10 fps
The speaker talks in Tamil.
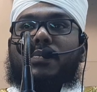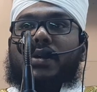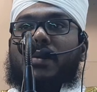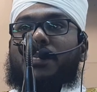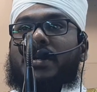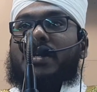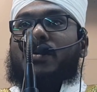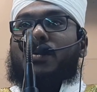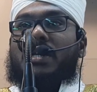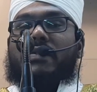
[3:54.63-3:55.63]
மிகப்பெரிய
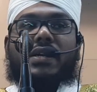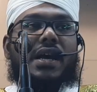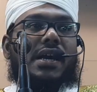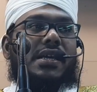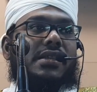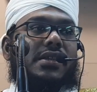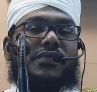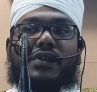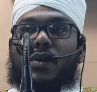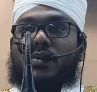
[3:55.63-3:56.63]
கொடியவனாக இருந்த
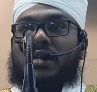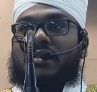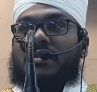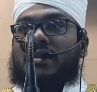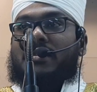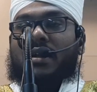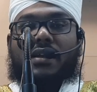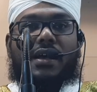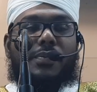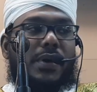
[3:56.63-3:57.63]
ஃபிரோனிடத்திலிருந்து
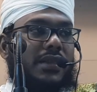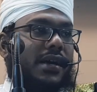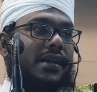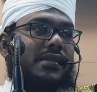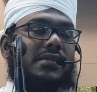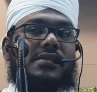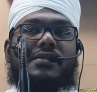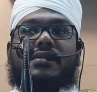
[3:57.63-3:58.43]
அல்லாஹ் பாதுகாத்து